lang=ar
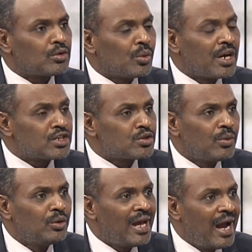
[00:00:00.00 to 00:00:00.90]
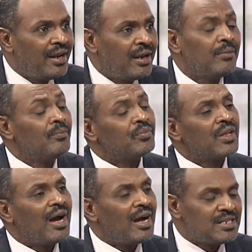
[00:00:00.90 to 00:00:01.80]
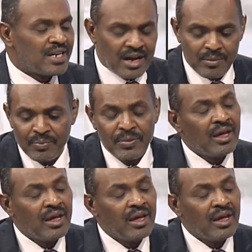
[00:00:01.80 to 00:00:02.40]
ويصمد عن الجرائم